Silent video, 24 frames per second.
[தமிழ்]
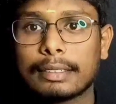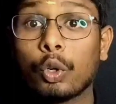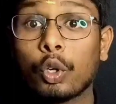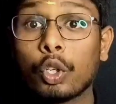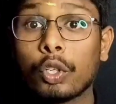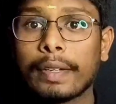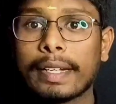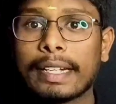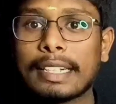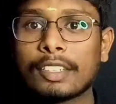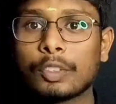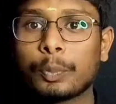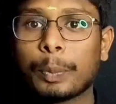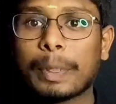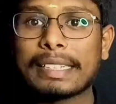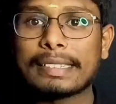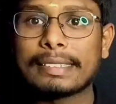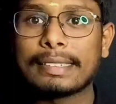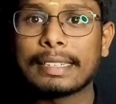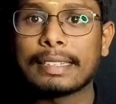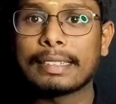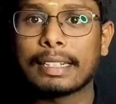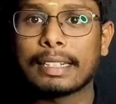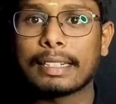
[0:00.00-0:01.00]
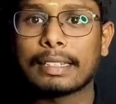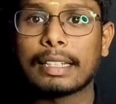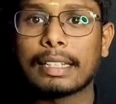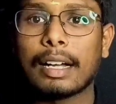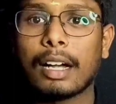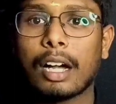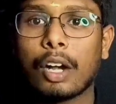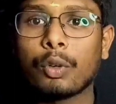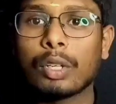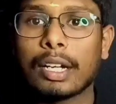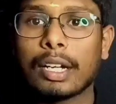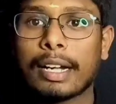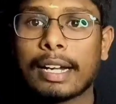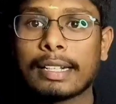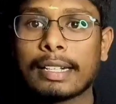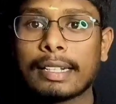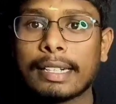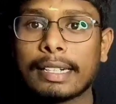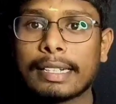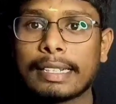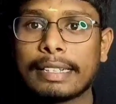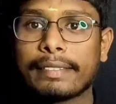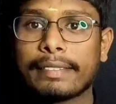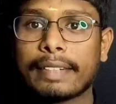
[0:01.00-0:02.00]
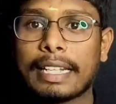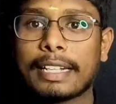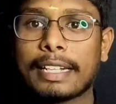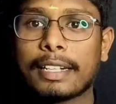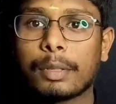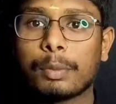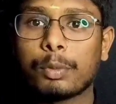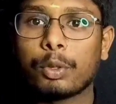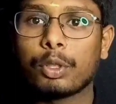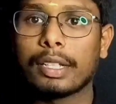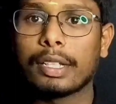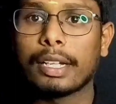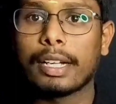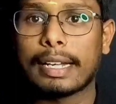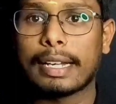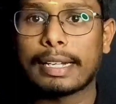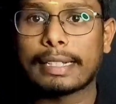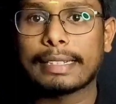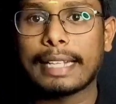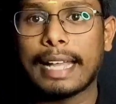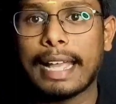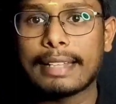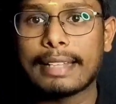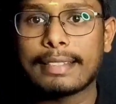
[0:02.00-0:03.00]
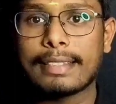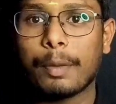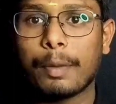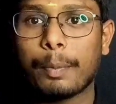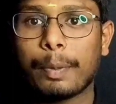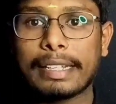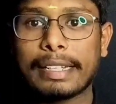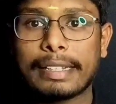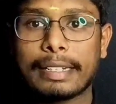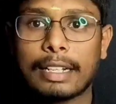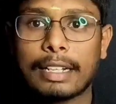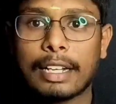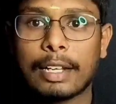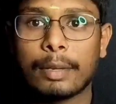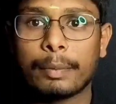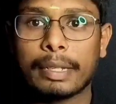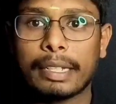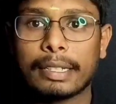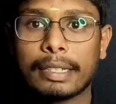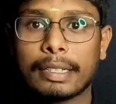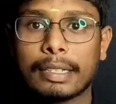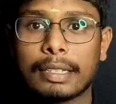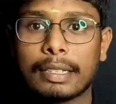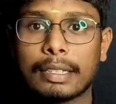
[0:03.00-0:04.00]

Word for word: ஒருவேளை ஸ்பிரிட்ஸ் இருந்திருந்தால் அவங்க கண்ணு கட்டி விளையாடும் போது கரெக்டாக ஆன்சர் பண்ணியிருக்கலாமே